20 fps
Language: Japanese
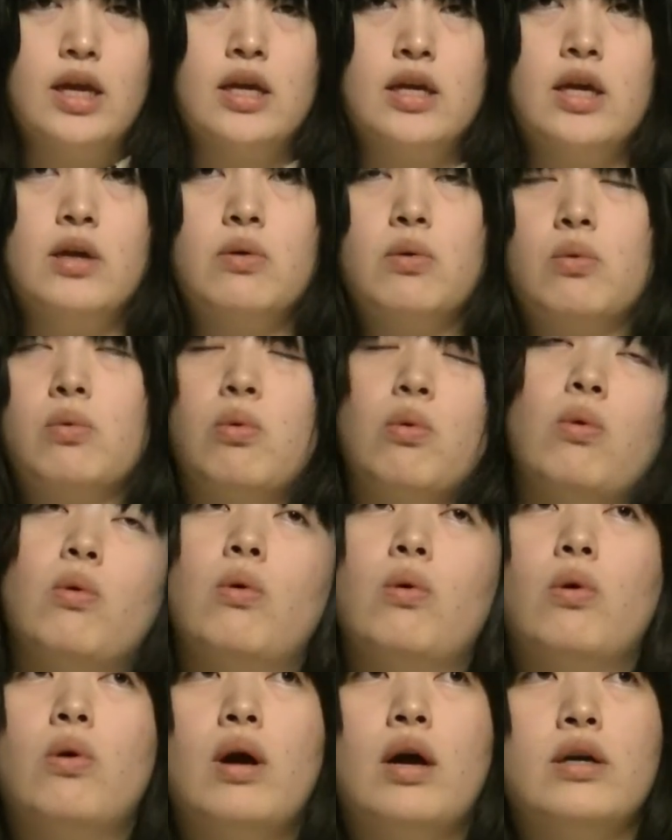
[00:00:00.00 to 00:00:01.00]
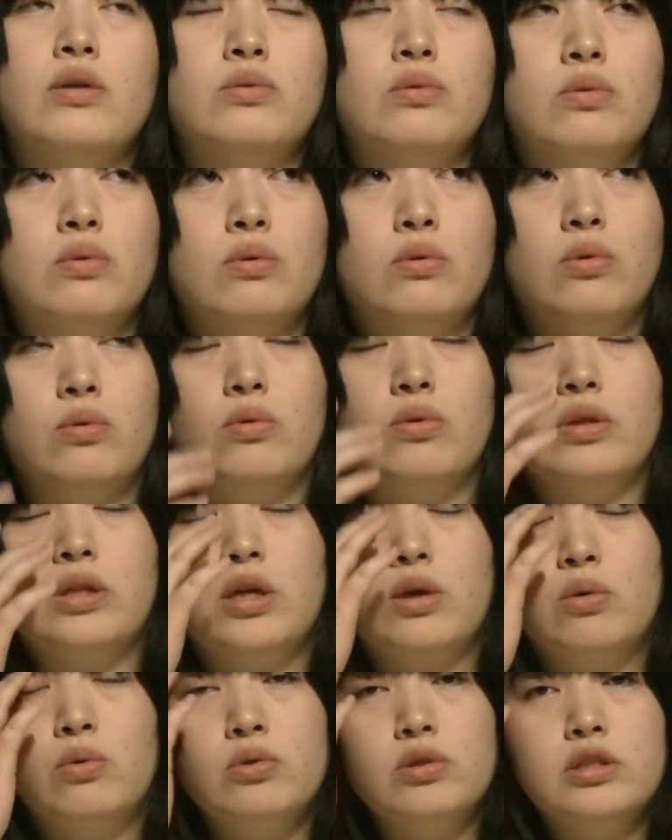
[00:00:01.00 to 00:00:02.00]
結構こう
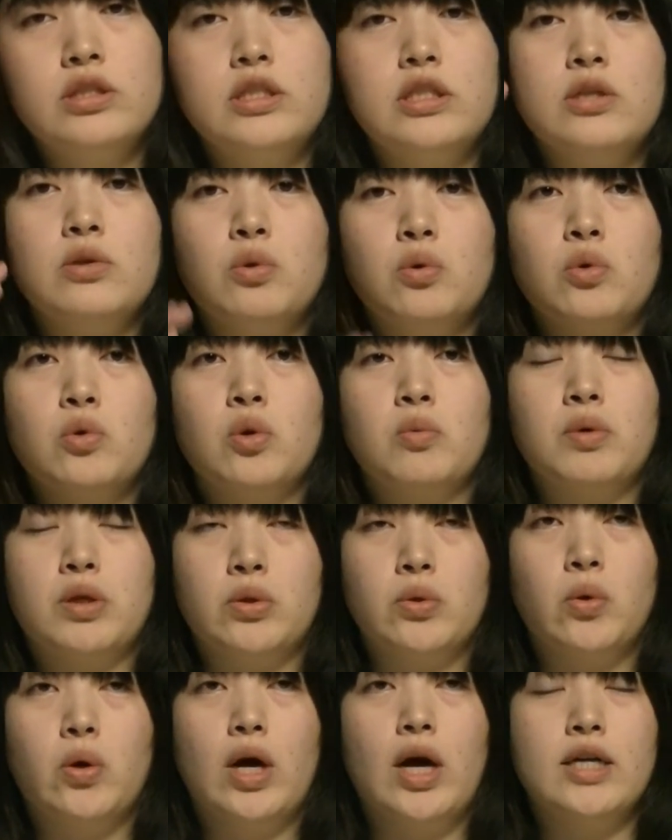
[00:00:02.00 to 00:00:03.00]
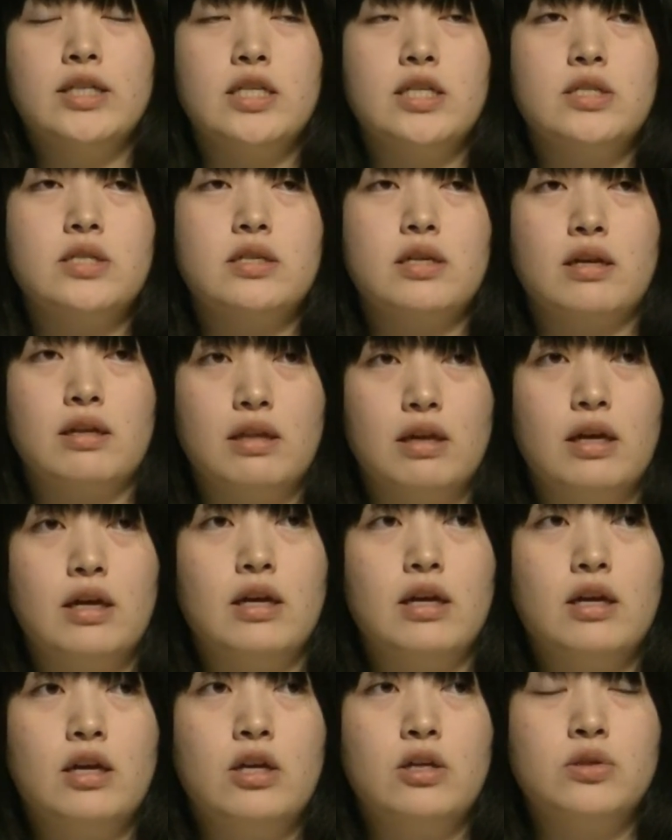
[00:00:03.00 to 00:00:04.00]
日本人好みの味付け
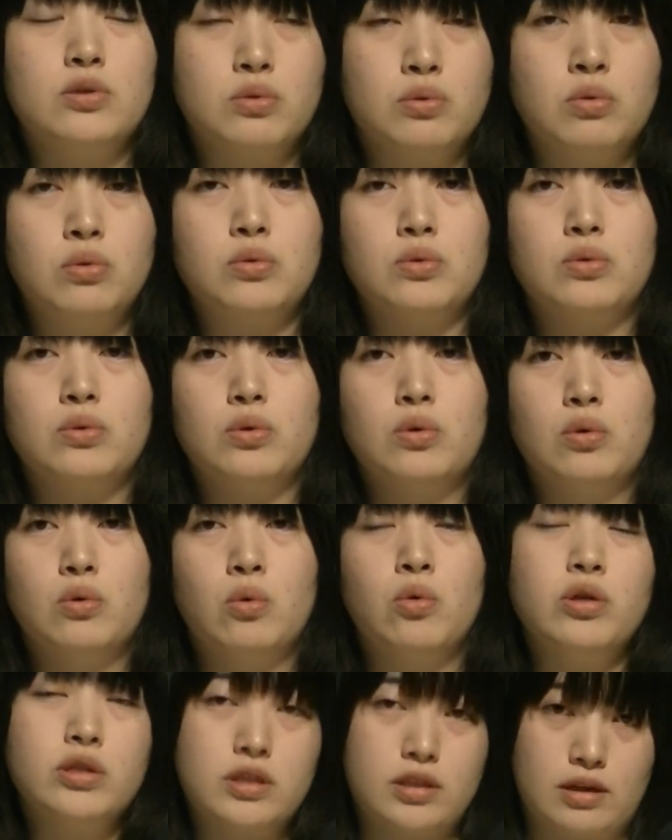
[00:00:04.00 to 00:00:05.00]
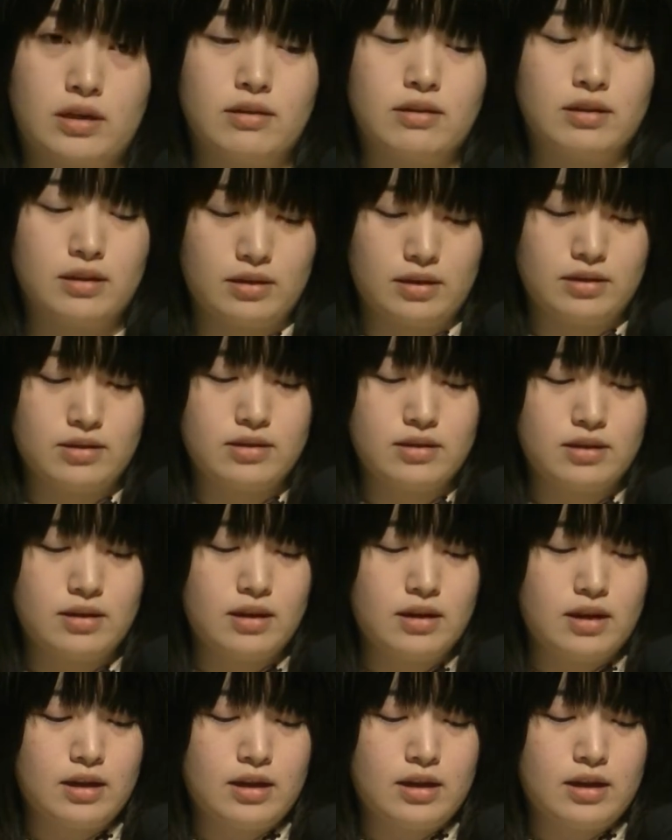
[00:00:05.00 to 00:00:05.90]
ですごく美味しかったです。